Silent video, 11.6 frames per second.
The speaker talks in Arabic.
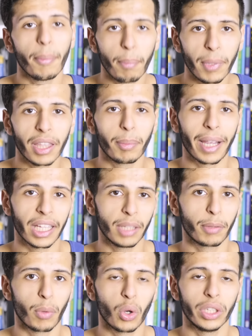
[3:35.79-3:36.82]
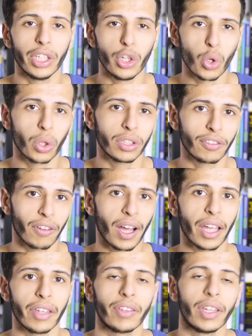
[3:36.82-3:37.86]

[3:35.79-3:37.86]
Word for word: مثل ما قدمت موعد النوت 5